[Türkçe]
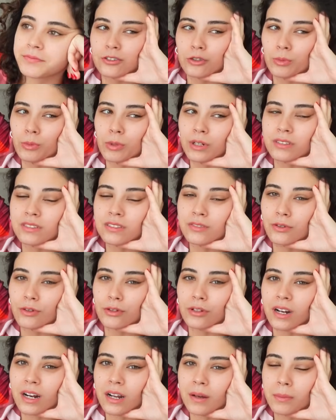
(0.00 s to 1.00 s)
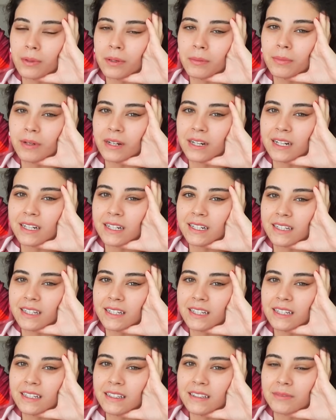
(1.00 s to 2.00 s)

Kümülatif olarak birbirlerini